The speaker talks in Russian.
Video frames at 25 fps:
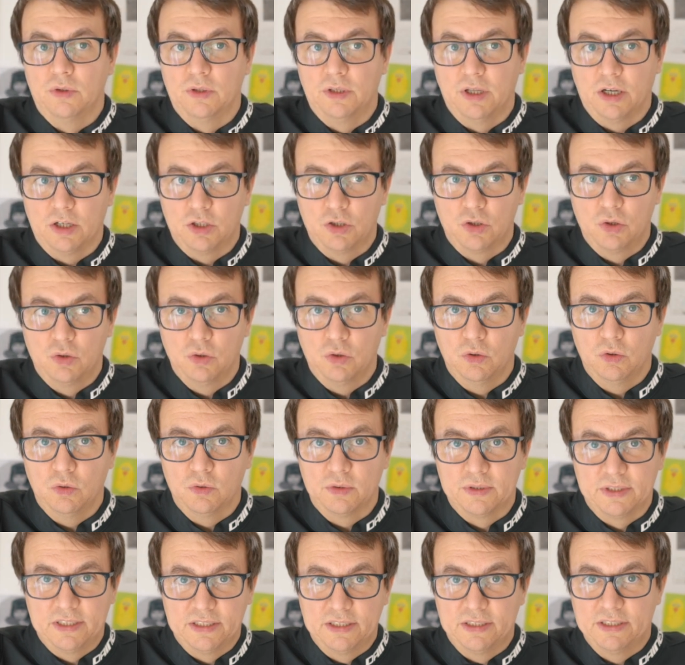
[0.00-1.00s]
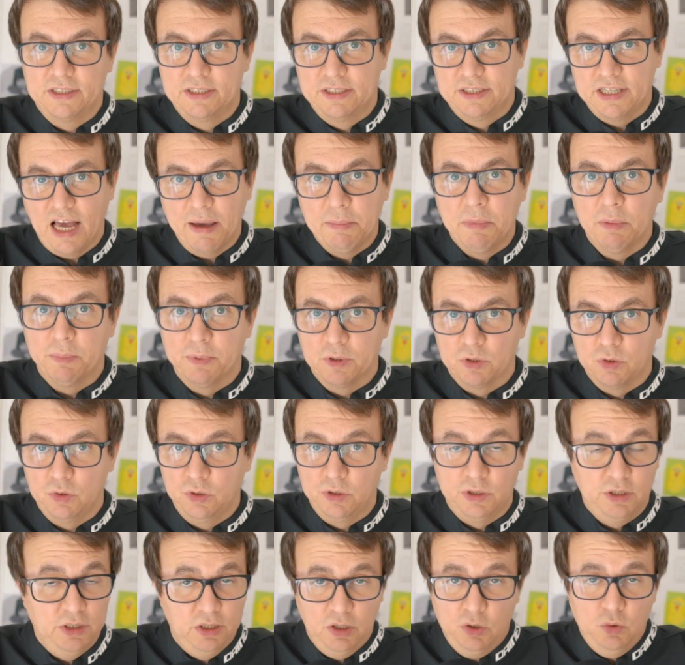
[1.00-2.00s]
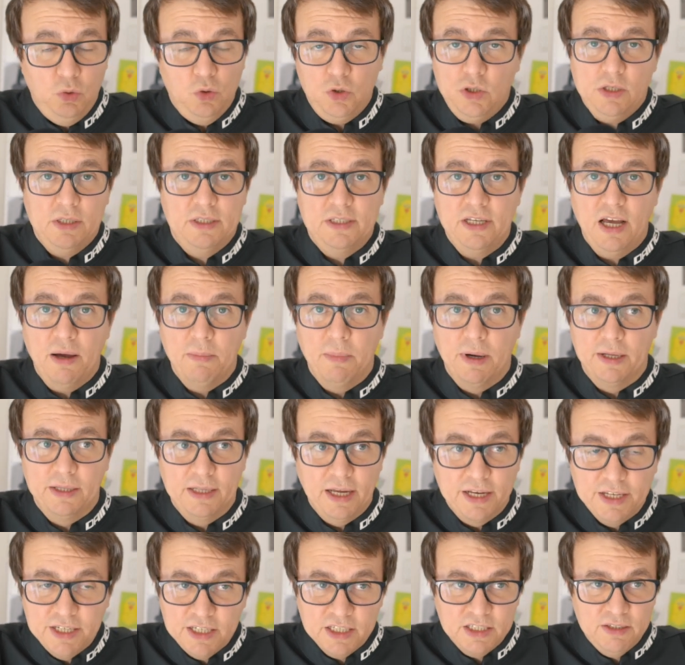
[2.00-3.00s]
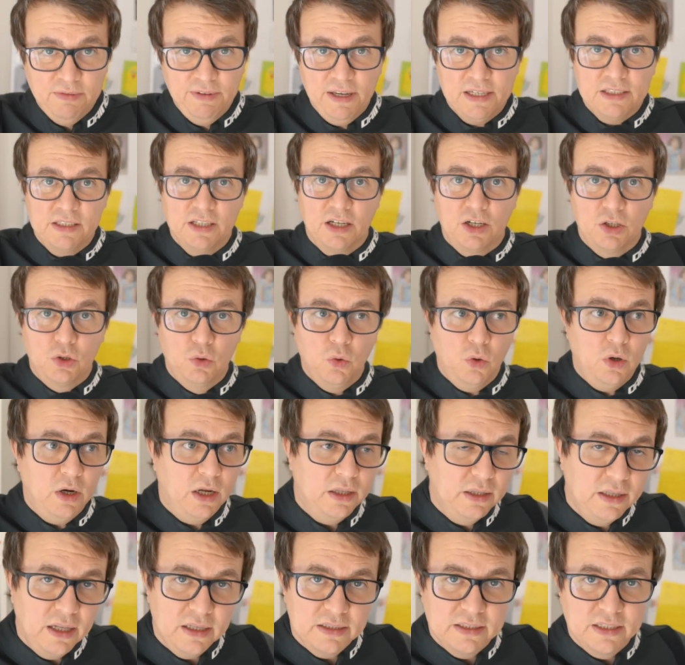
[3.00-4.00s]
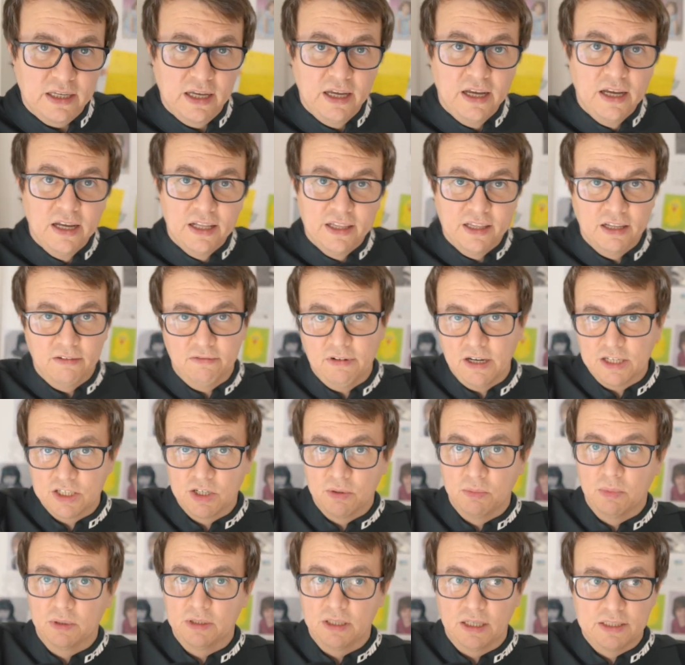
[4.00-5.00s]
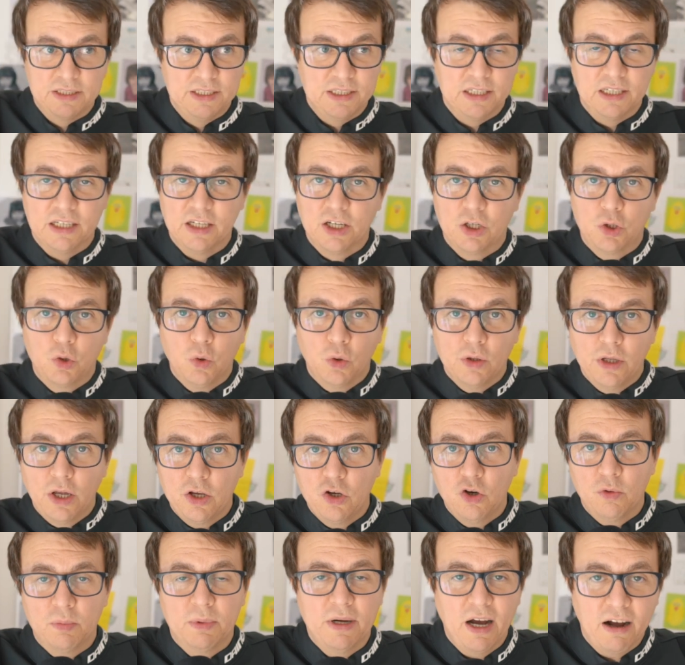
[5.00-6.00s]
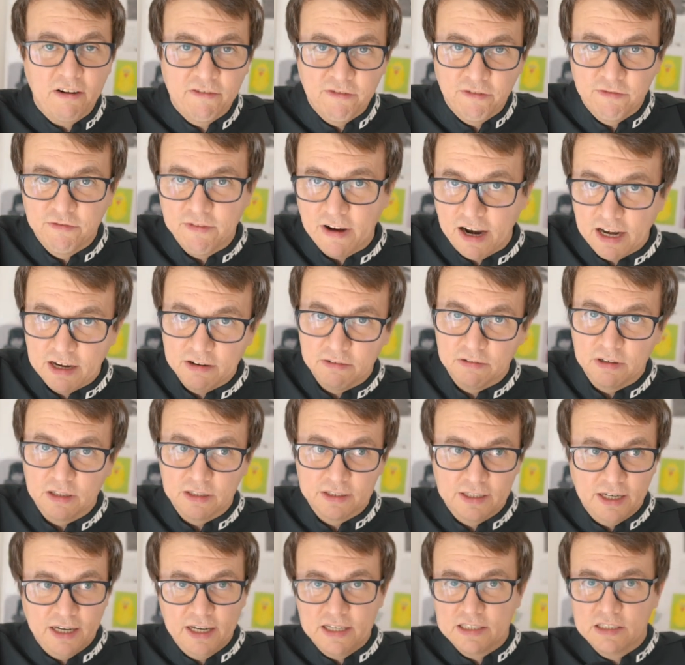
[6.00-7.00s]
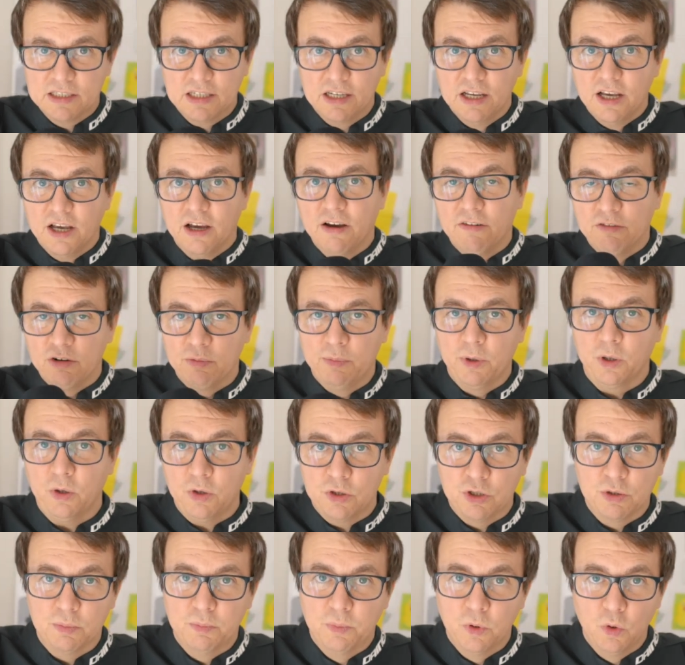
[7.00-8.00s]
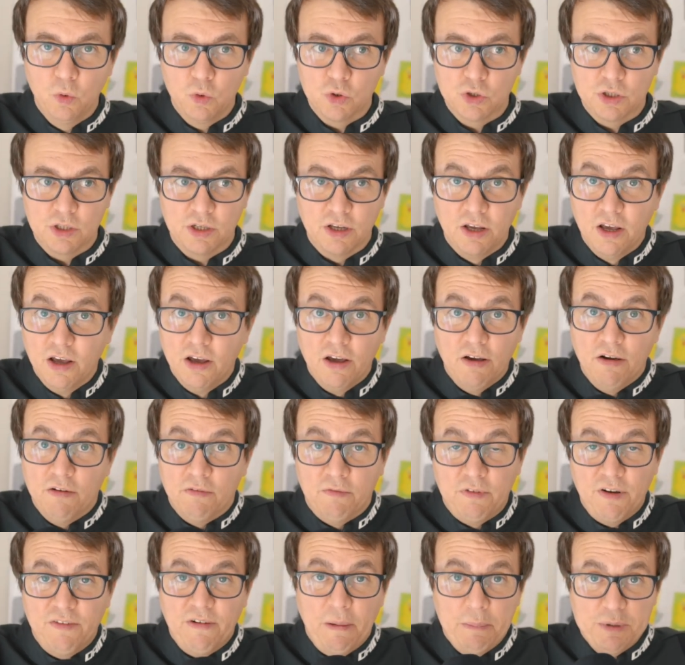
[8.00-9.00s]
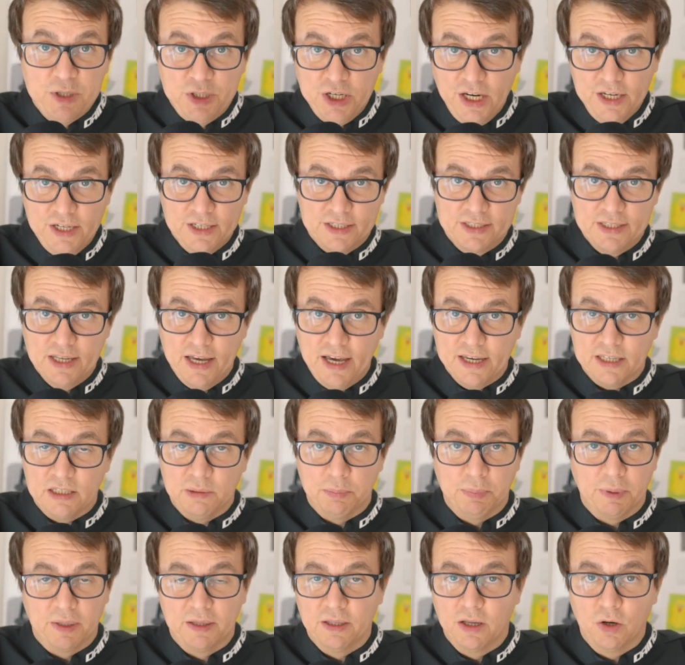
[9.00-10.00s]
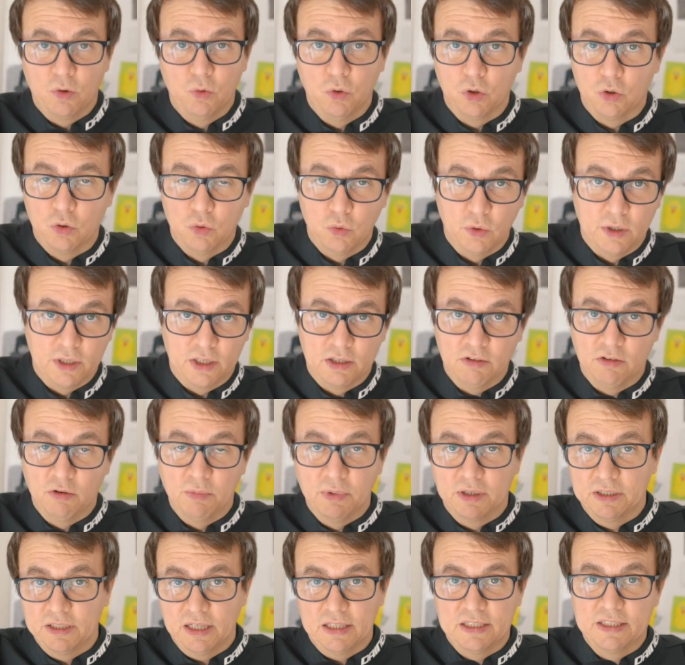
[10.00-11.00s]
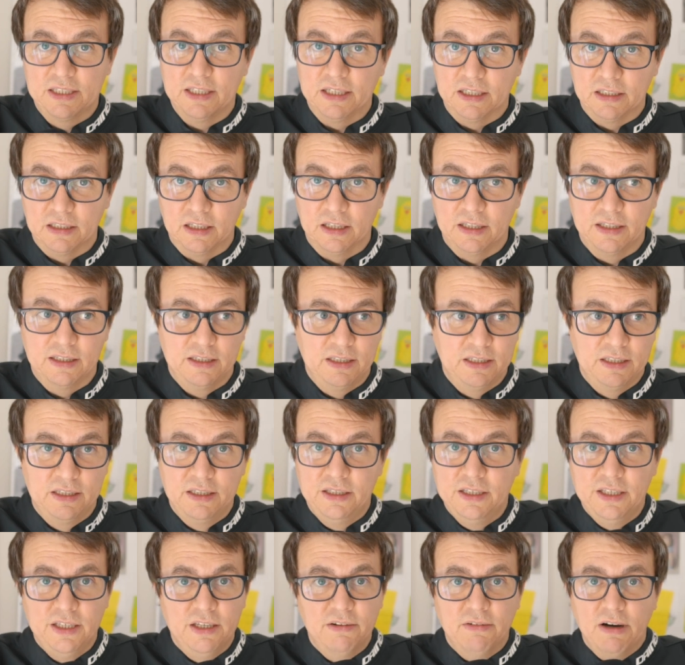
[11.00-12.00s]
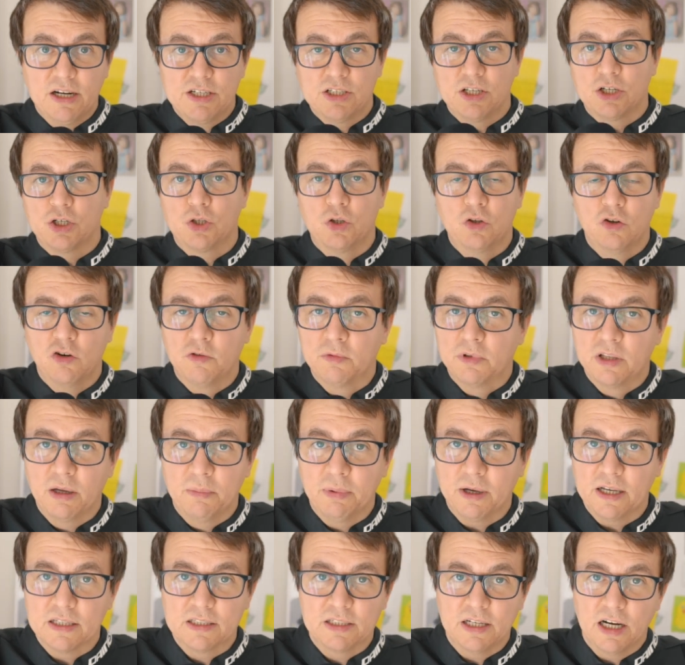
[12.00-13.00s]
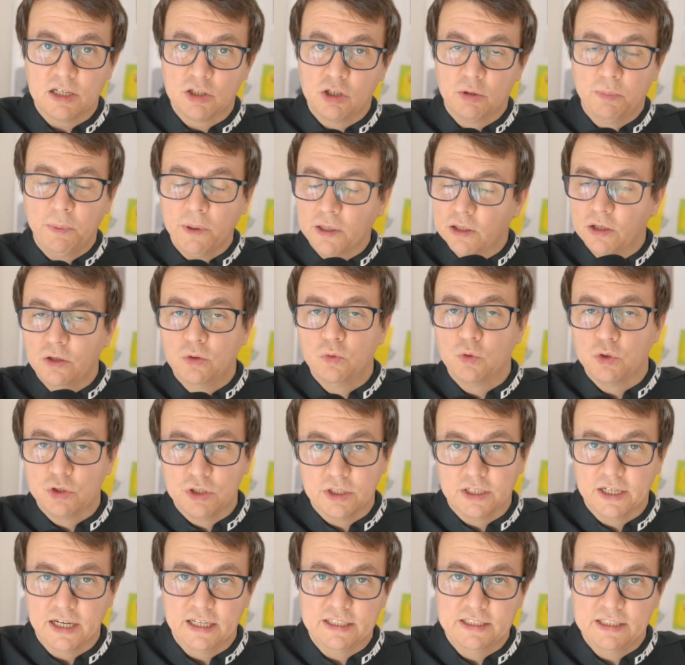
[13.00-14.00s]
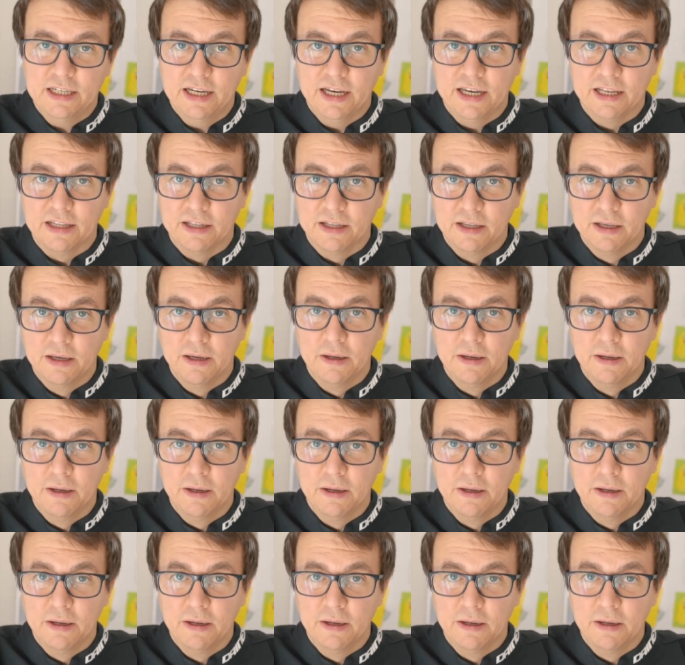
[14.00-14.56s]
Так что сами посудите. Это то же самое, да. Неизвестно, кто катался на вашем мотоцикле, кто на нем как вваливал, да. Если вы берете бэушный, вы вообще не знаете подноготную этого мотоцикла. Неважно, что вам там расскажет предыдущий хозяин.